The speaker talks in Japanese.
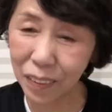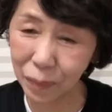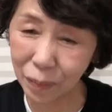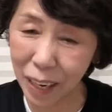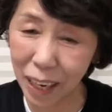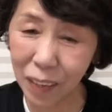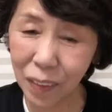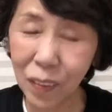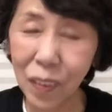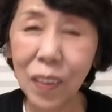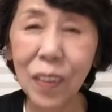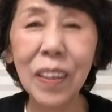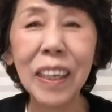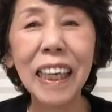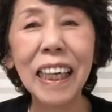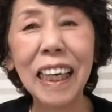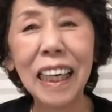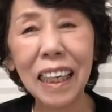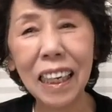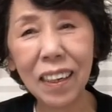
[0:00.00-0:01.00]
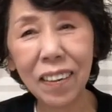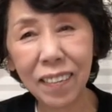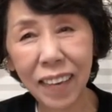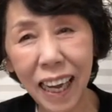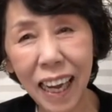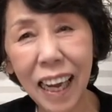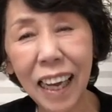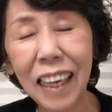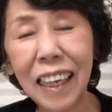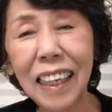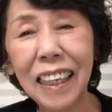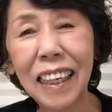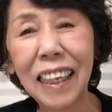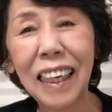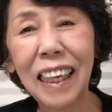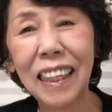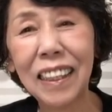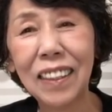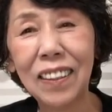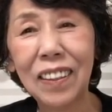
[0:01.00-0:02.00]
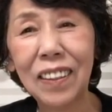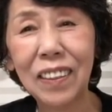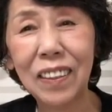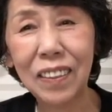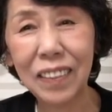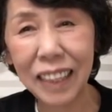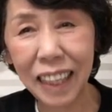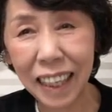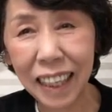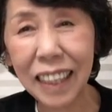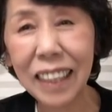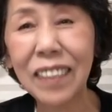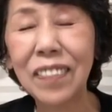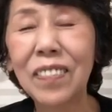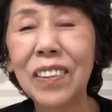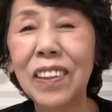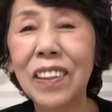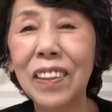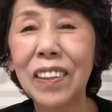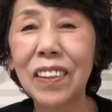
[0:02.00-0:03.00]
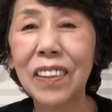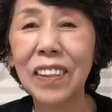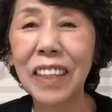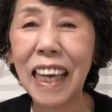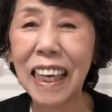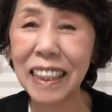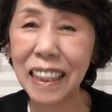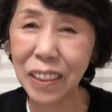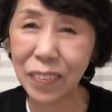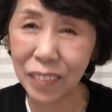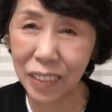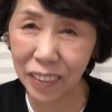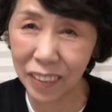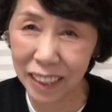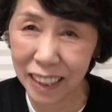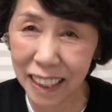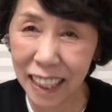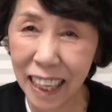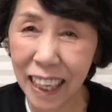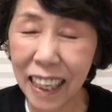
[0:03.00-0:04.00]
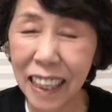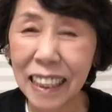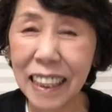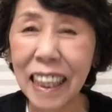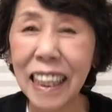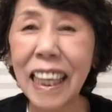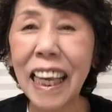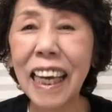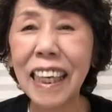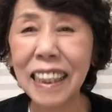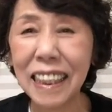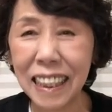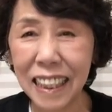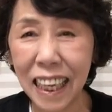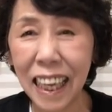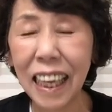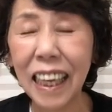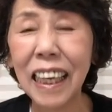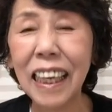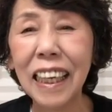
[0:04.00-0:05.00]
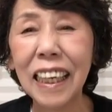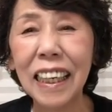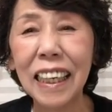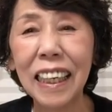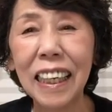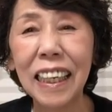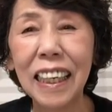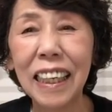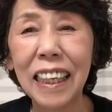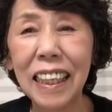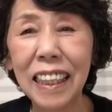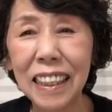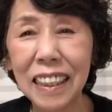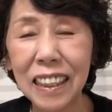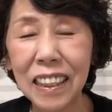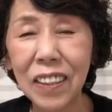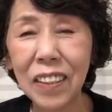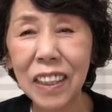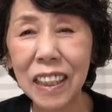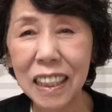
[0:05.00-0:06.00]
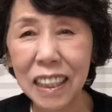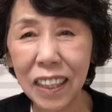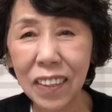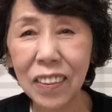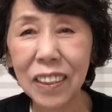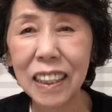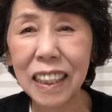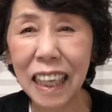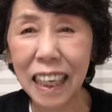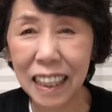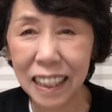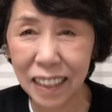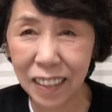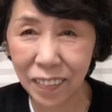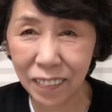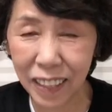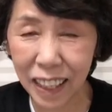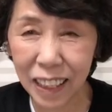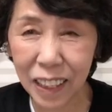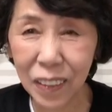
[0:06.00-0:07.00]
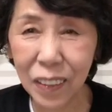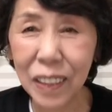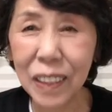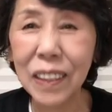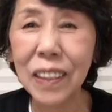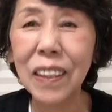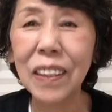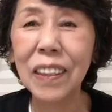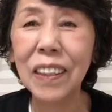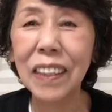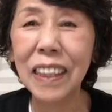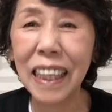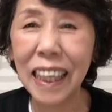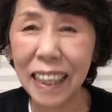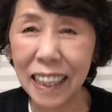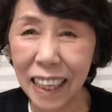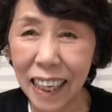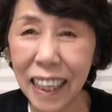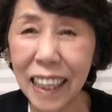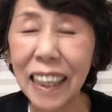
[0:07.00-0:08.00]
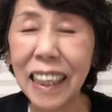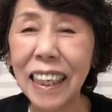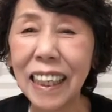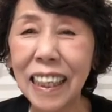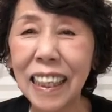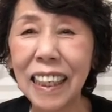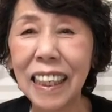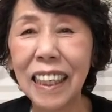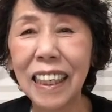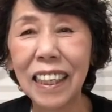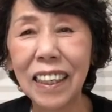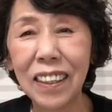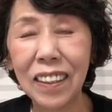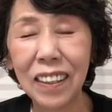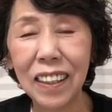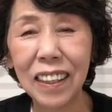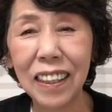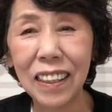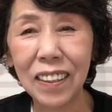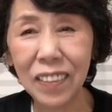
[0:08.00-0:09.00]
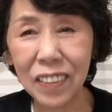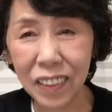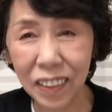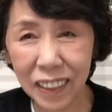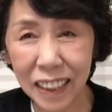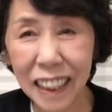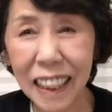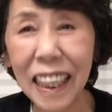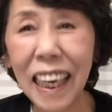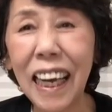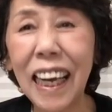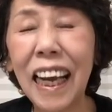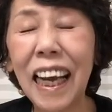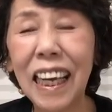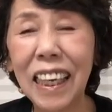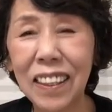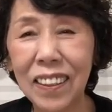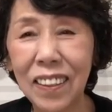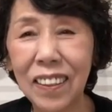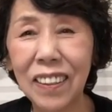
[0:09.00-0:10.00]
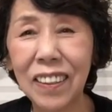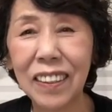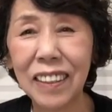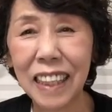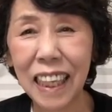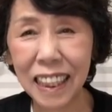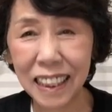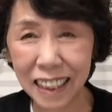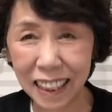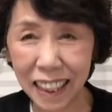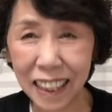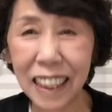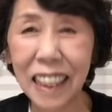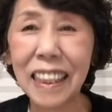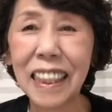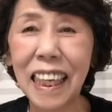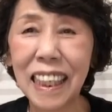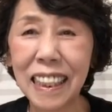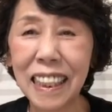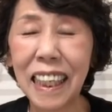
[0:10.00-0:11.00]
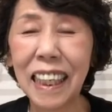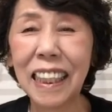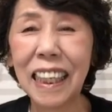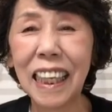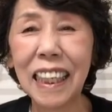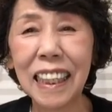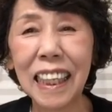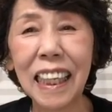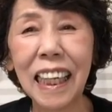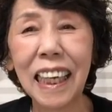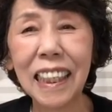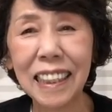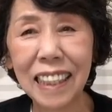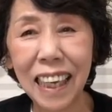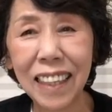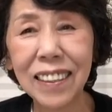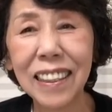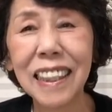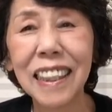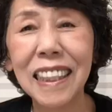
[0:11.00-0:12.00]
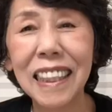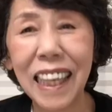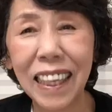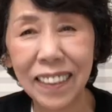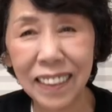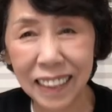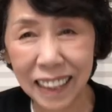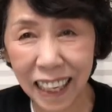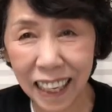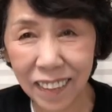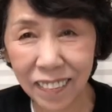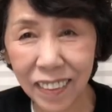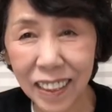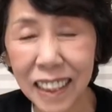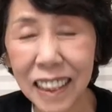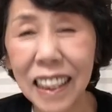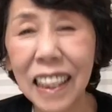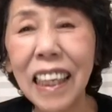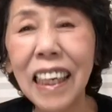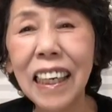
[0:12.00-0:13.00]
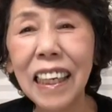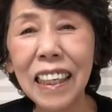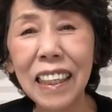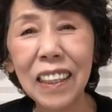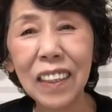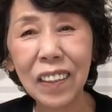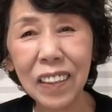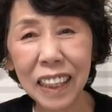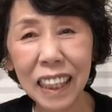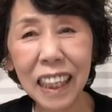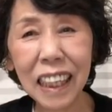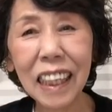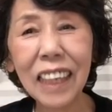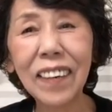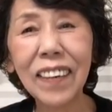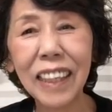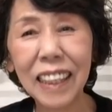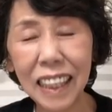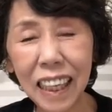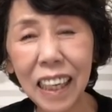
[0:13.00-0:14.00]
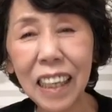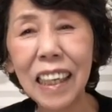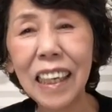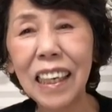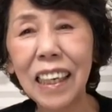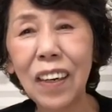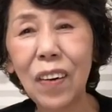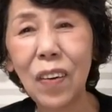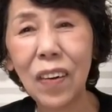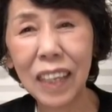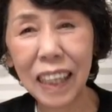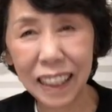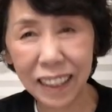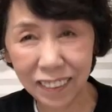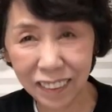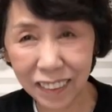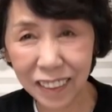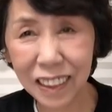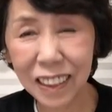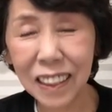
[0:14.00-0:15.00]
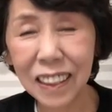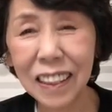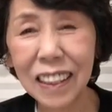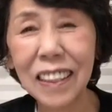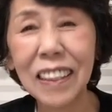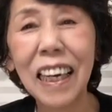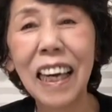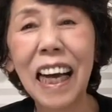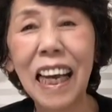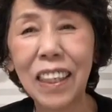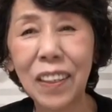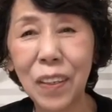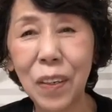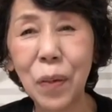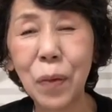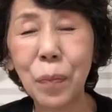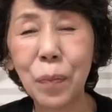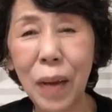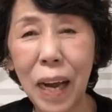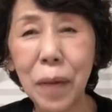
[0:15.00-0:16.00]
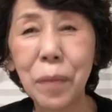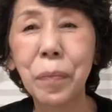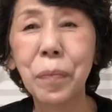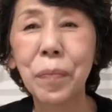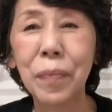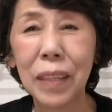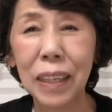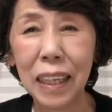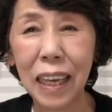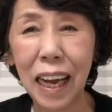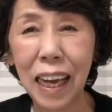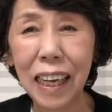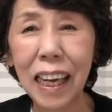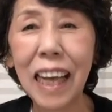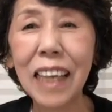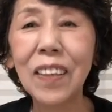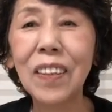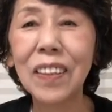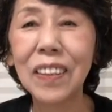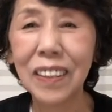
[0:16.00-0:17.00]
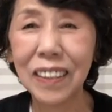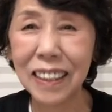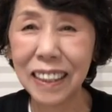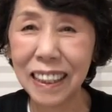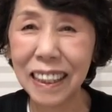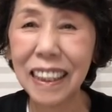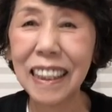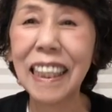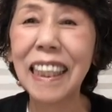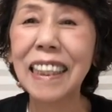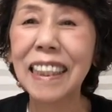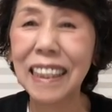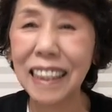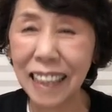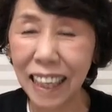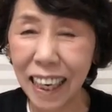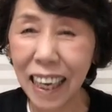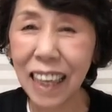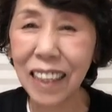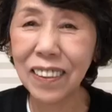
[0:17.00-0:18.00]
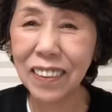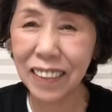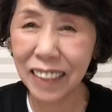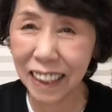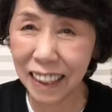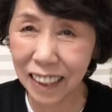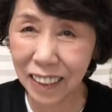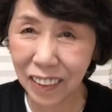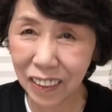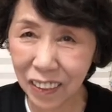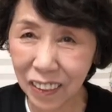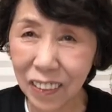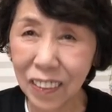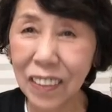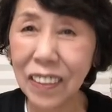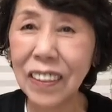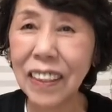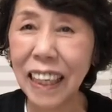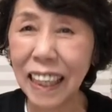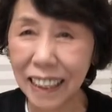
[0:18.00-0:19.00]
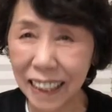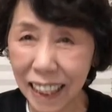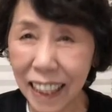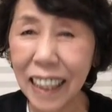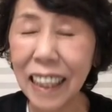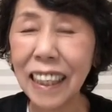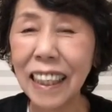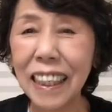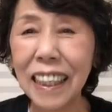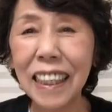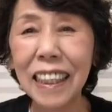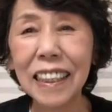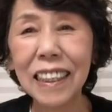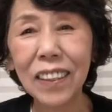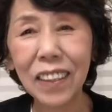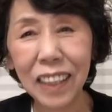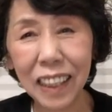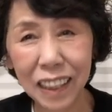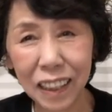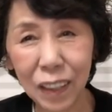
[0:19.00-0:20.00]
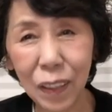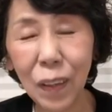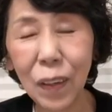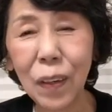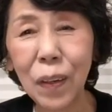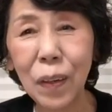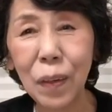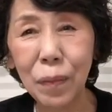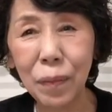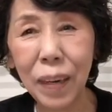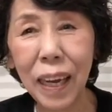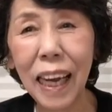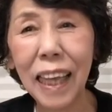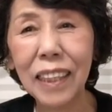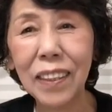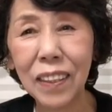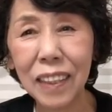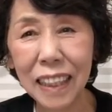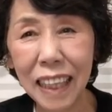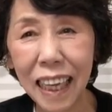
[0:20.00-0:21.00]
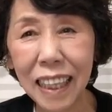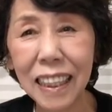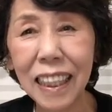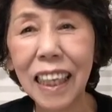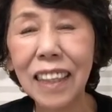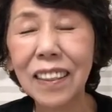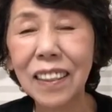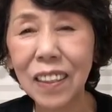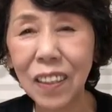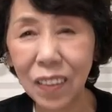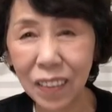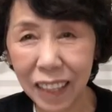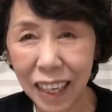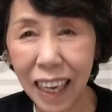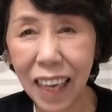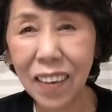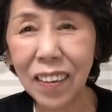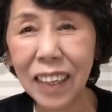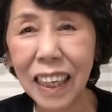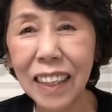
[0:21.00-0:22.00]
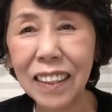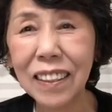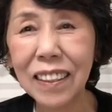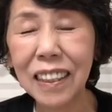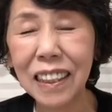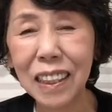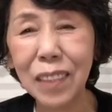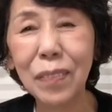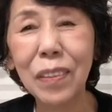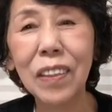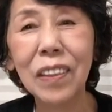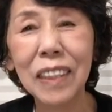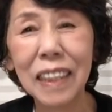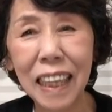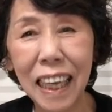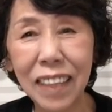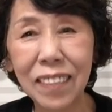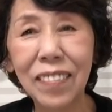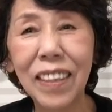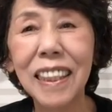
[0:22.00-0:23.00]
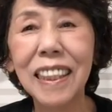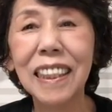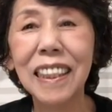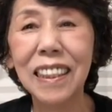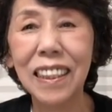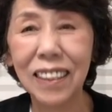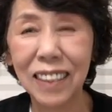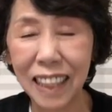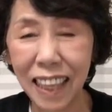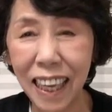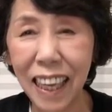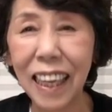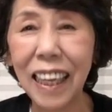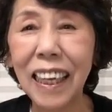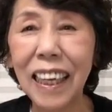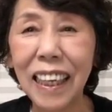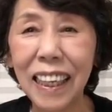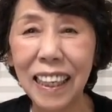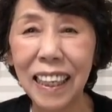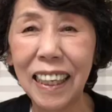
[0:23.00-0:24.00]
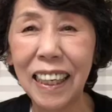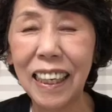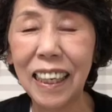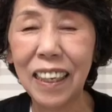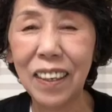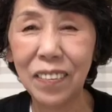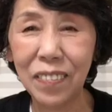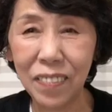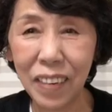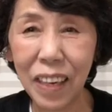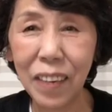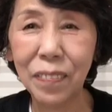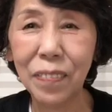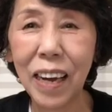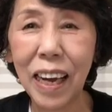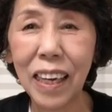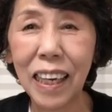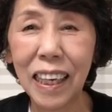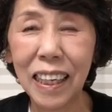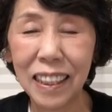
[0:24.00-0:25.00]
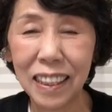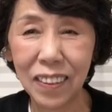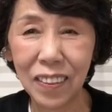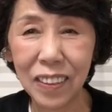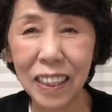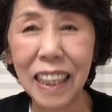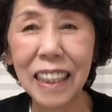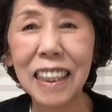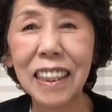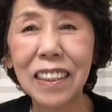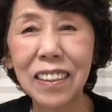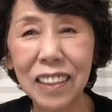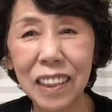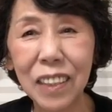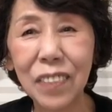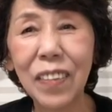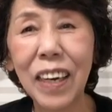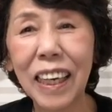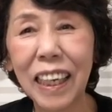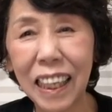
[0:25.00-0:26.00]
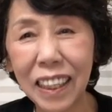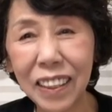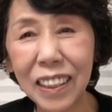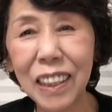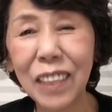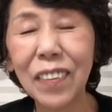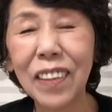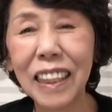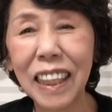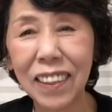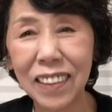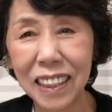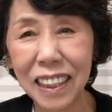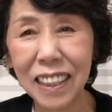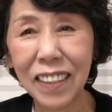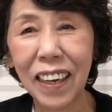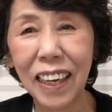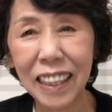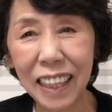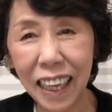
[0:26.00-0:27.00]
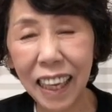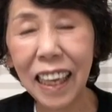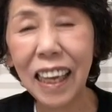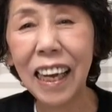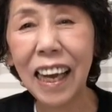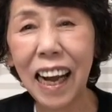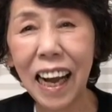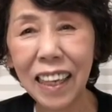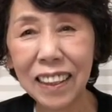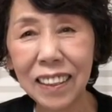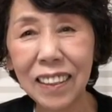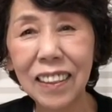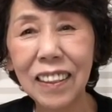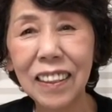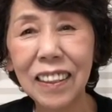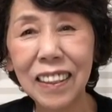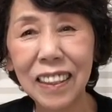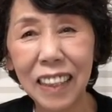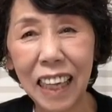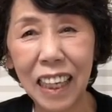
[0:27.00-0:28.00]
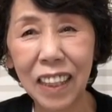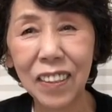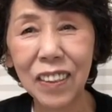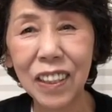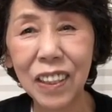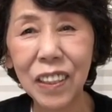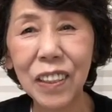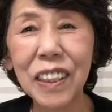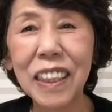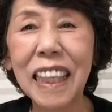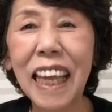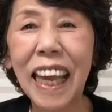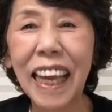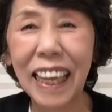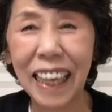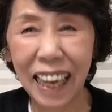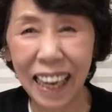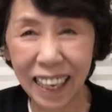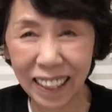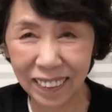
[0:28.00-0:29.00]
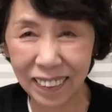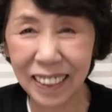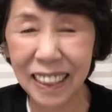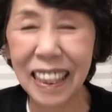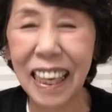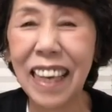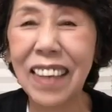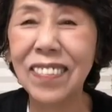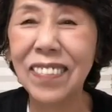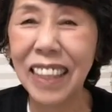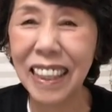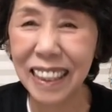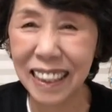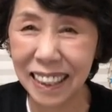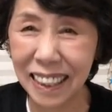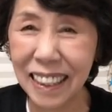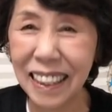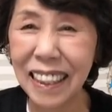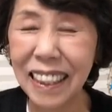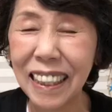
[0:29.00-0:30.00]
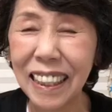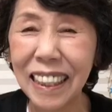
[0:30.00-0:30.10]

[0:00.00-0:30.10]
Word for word: まあ、これからはあの、ね、もうお休みをしていただいて、えー、そしてお疲れ様ということでね、えー、本当にあの助助けていただいた靴でございます。これからはね他の靴あの、まあ赤い方の靴ですねあのグリーンのところがね、えー、それと、まあ、あのサンダルとか他の靴もございますので、えー、まあまあ同じ靴ばっかりいつも私はね履くあの習性がございます。